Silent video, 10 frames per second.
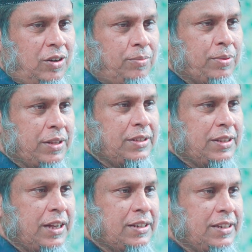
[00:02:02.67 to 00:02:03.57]
অপরাধী
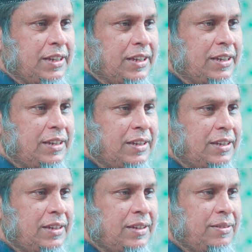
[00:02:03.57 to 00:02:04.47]
তার কি
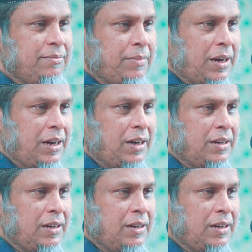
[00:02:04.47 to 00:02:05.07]
মা